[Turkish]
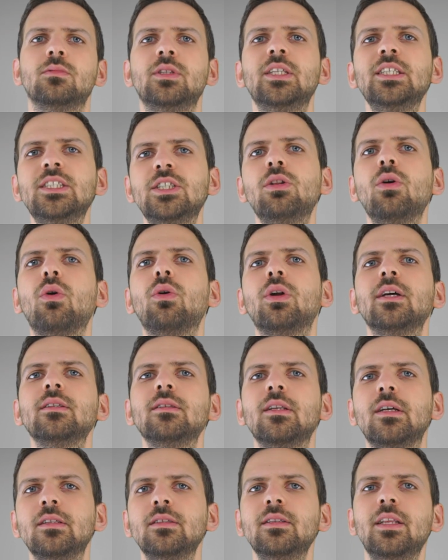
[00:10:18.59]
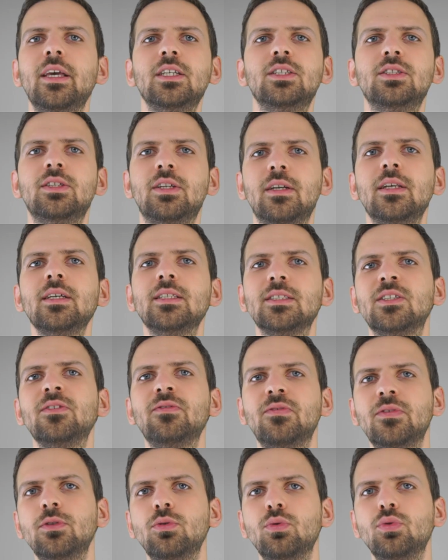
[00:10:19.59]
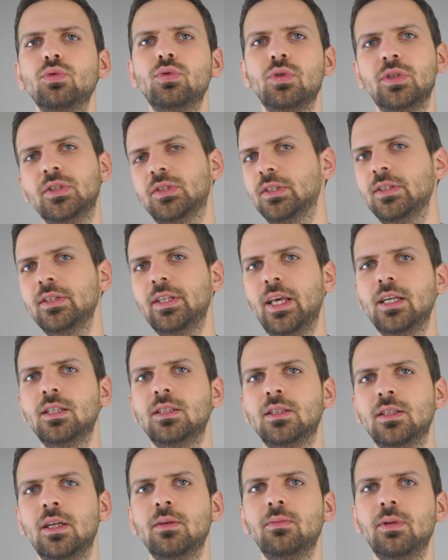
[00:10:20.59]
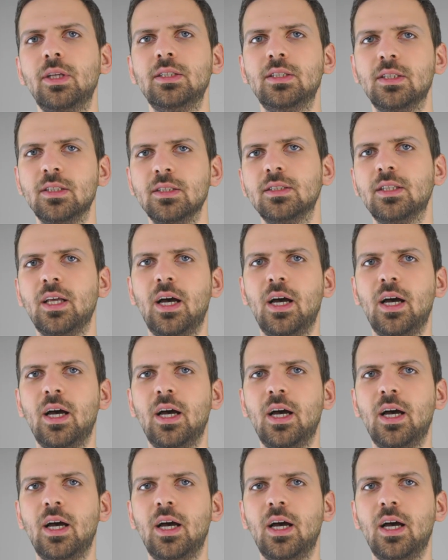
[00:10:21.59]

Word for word: Dişli oranlarını değiştirerek 0-100 hızını değiştirebilirsiniz.